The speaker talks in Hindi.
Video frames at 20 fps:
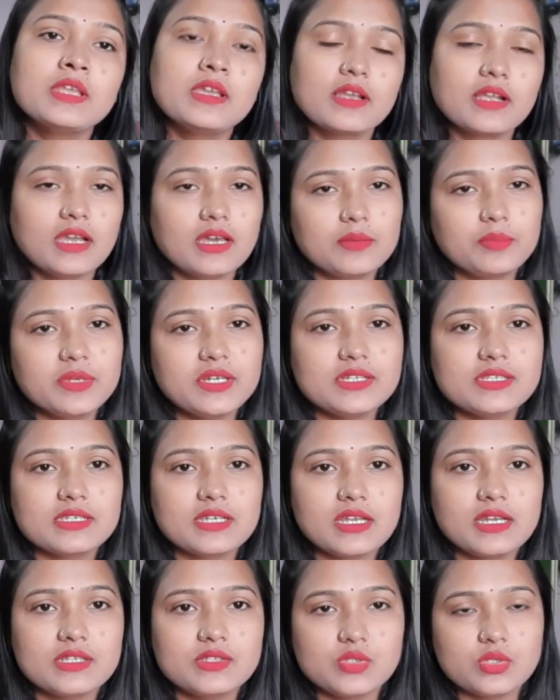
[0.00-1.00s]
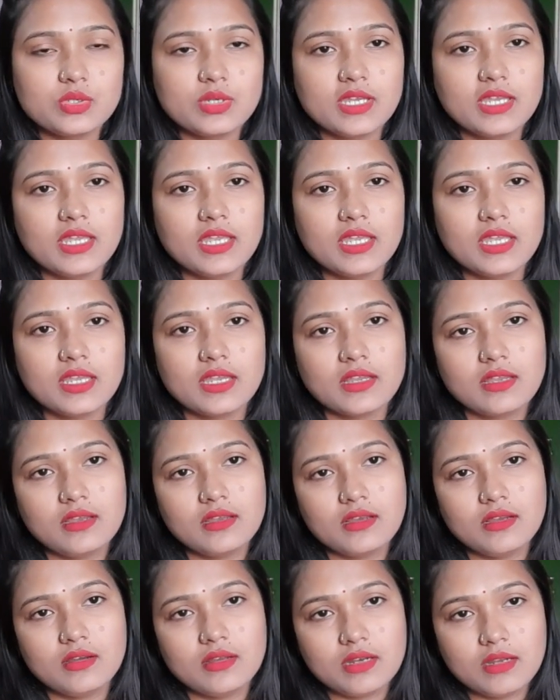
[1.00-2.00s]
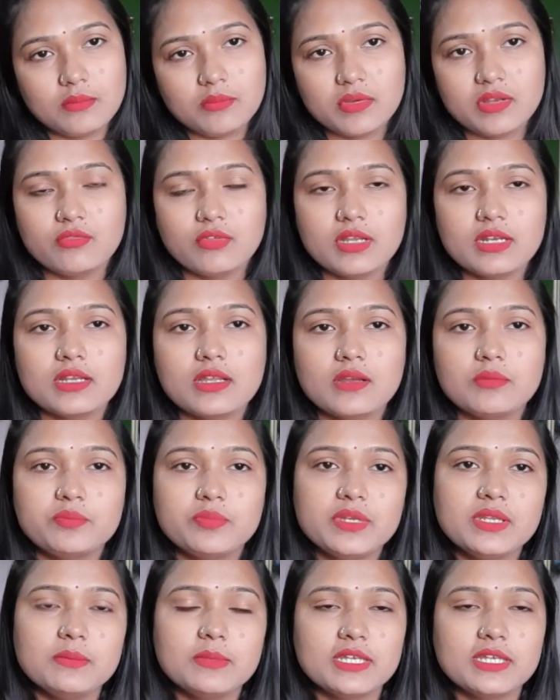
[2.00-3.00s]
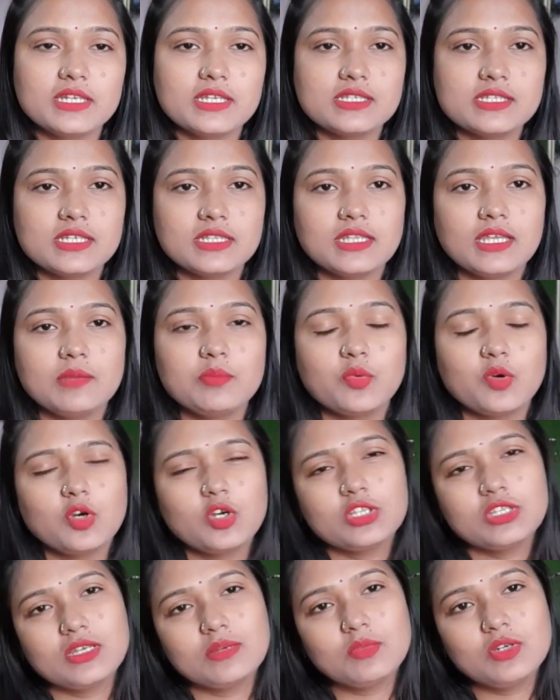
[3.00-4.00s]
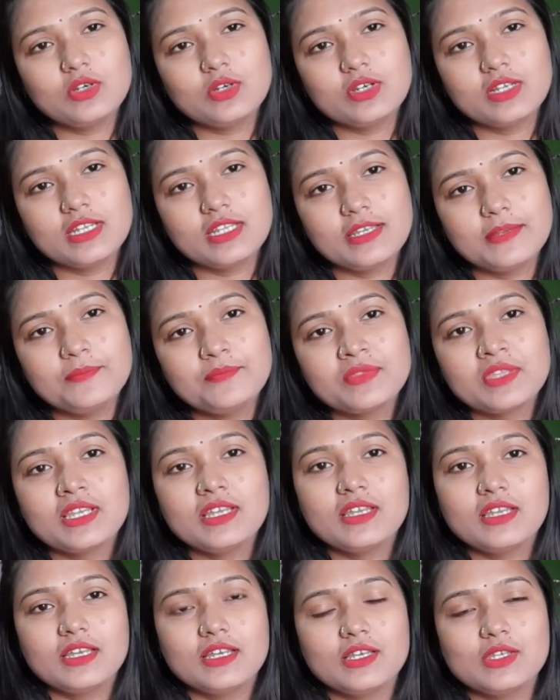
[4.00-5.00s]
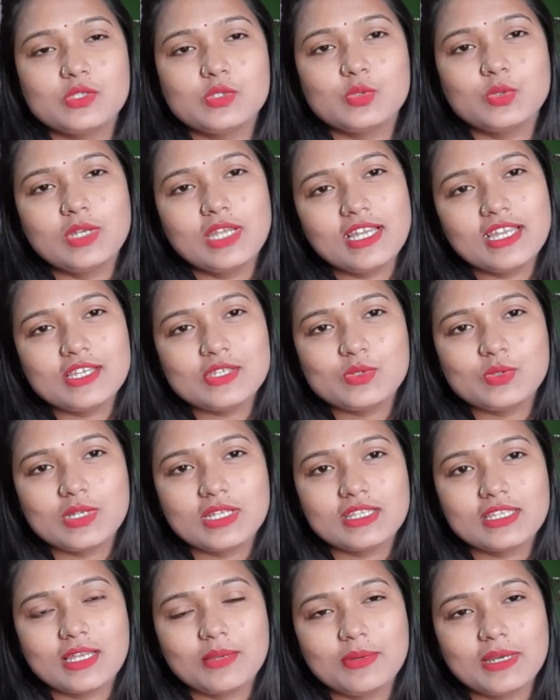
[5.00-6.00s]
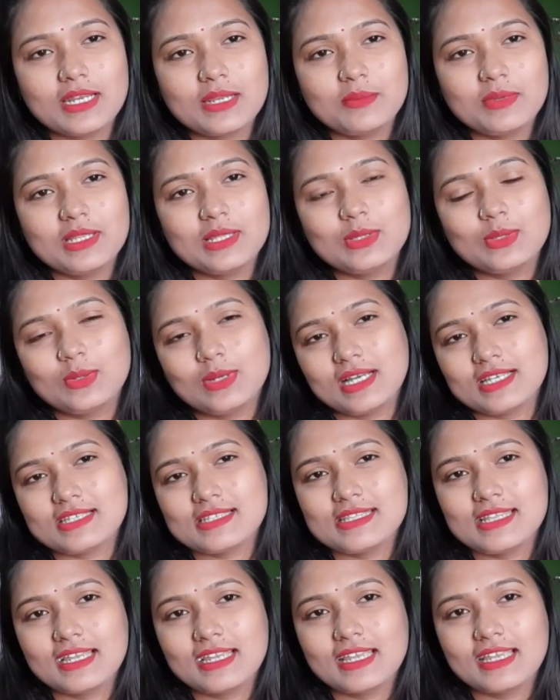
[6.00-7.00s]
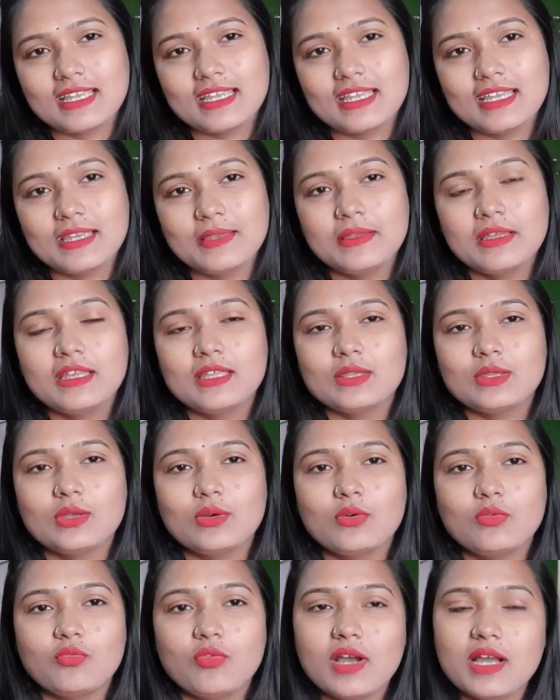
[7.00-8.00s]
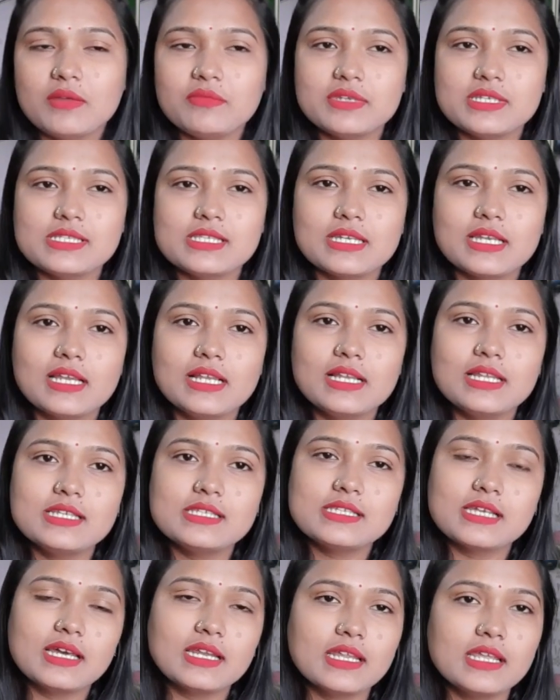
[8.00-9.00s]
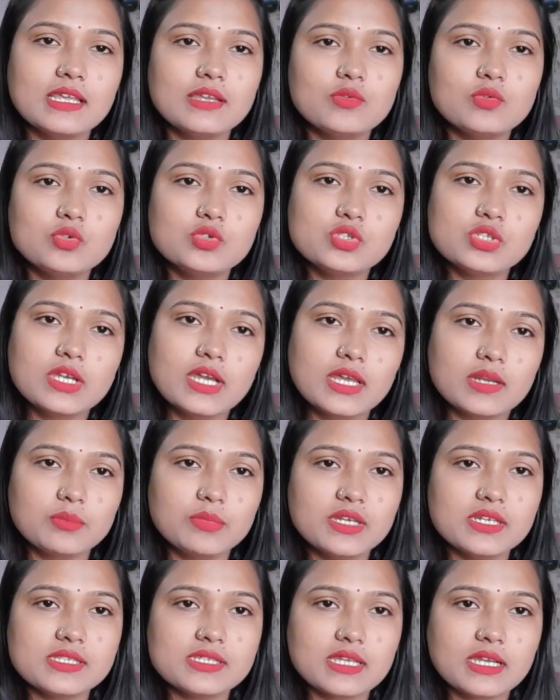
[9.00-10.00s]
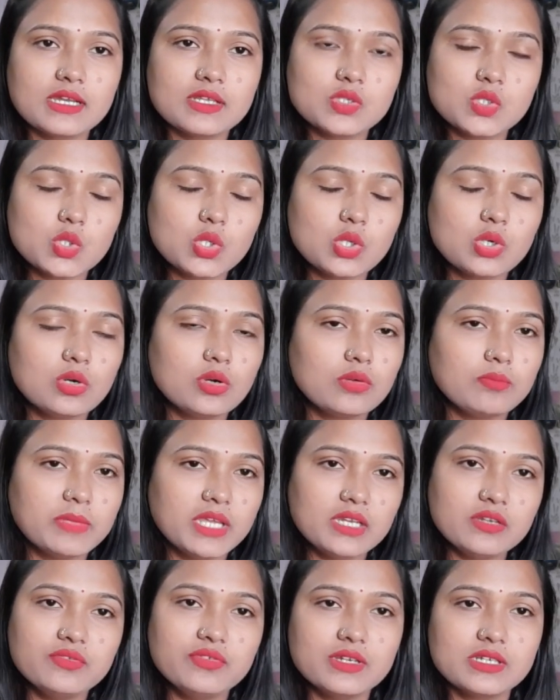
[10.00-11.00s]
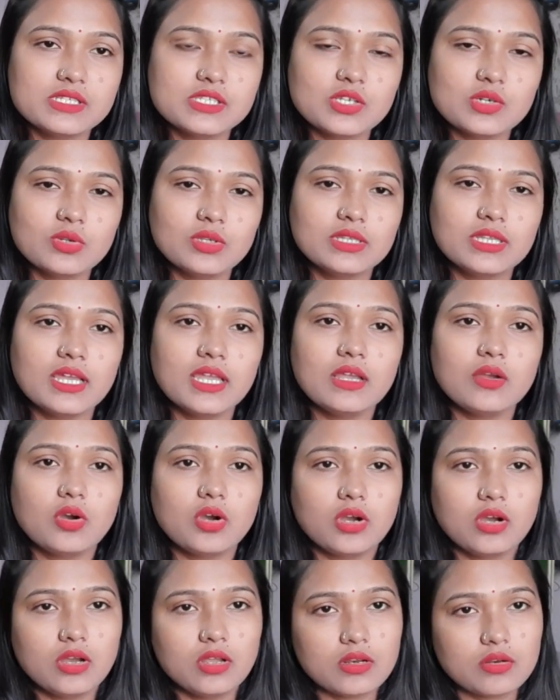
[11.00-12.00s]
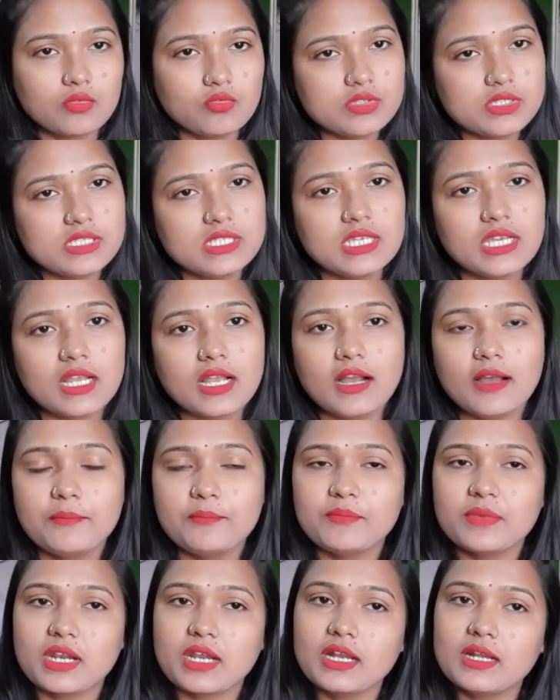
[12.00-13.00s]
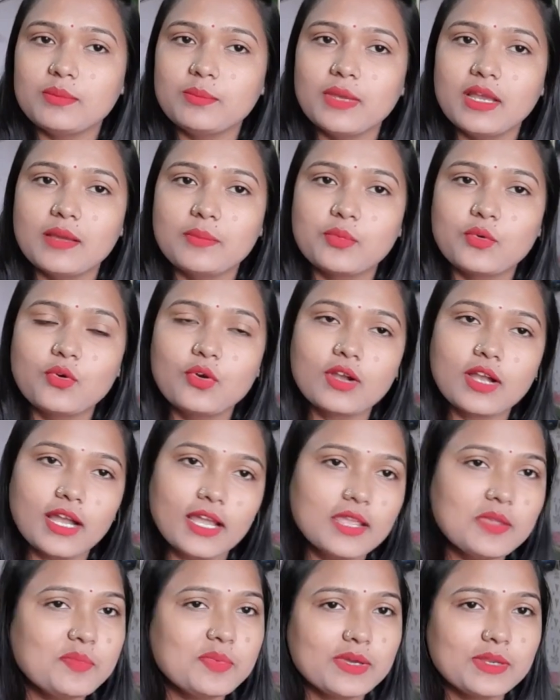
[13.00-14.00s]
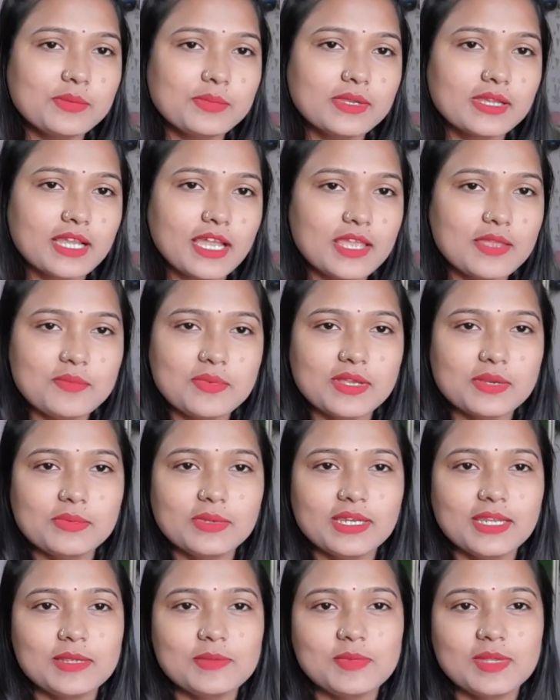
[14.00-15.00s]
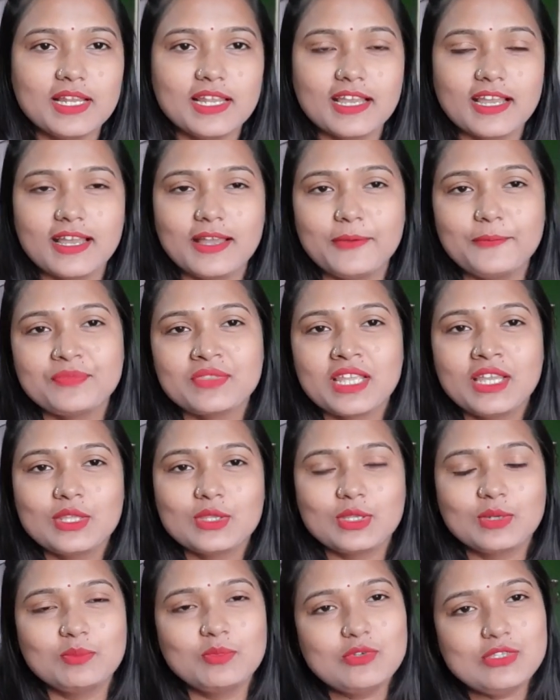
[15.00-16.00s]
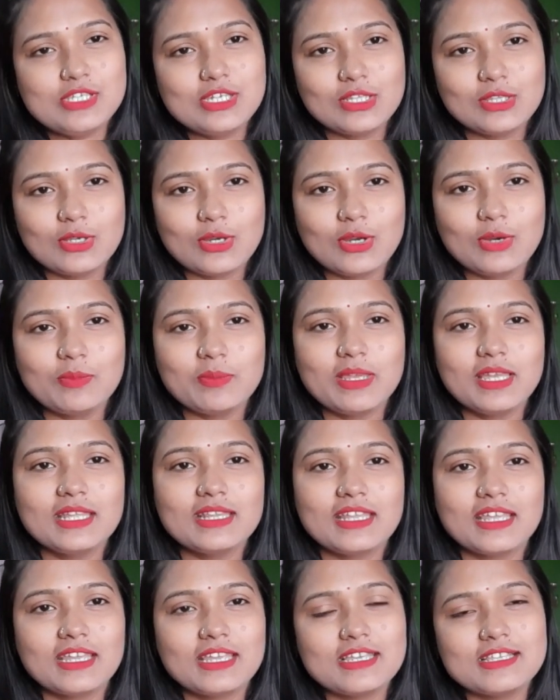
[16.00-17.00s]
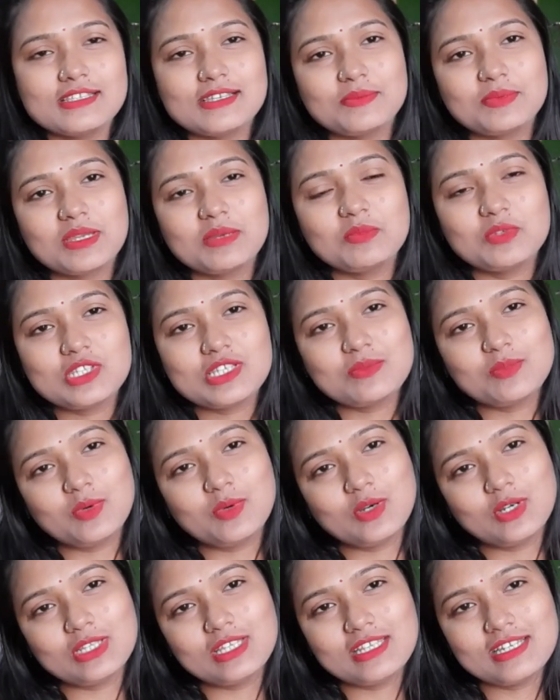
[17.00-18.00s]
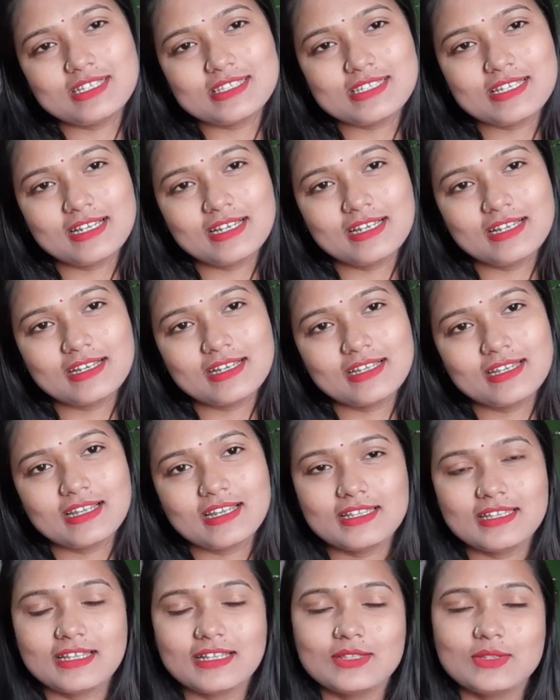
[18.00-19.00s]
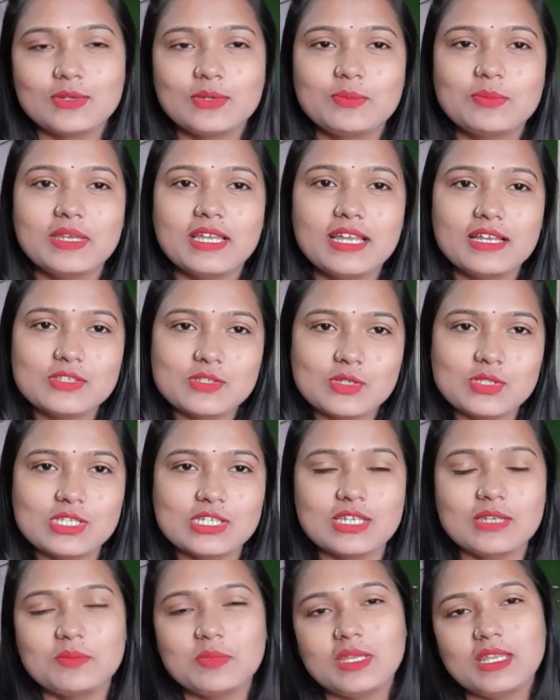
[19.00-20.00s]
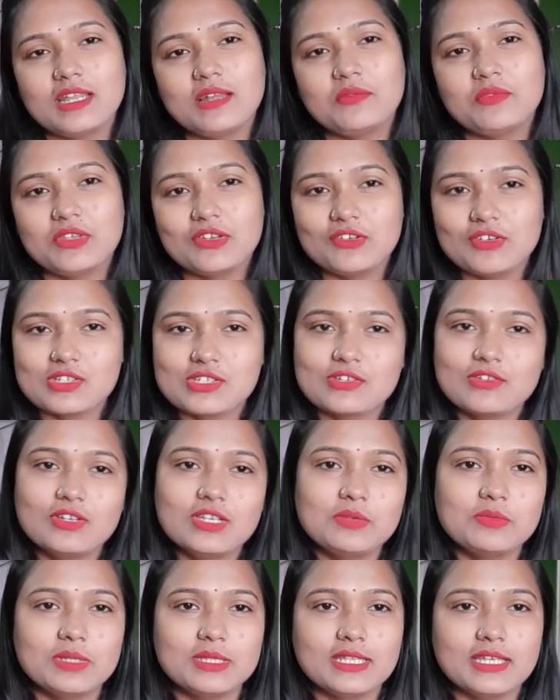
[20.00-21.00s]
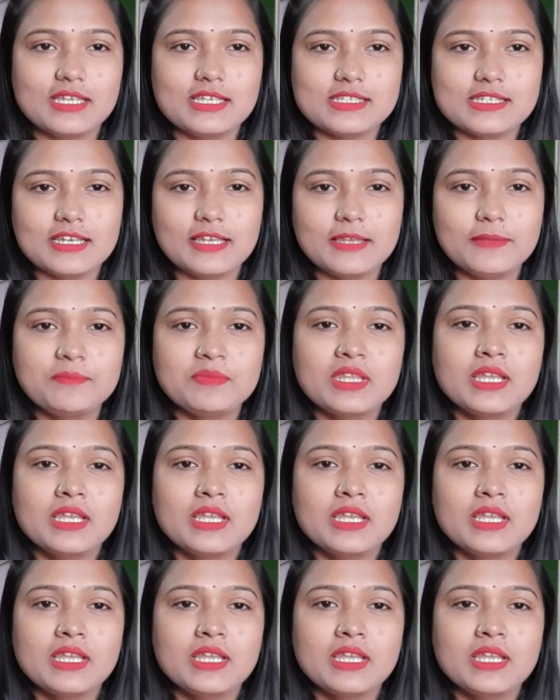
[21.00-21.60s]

गारमेंट्स का जो है नंबर वन कंपनी माना जाता है बहुत हम लोगों ने सुना है सूरत के बारे में तो आज देखेंगे तो वहाँ बेसिकली सारे ही कुछ गारमेंट्स का जो मैन्युफैक्चर होता है और उससे कम रेट में आपको कहीं पर भी कहीं पर भी नहीं मिलेगा तो मुझे तो मैं देखी जबकि मुझे बहुत ही अच्छा लग रहा था तो मैं सोची कि मेरा व्यूअर्स को ही बताया जाए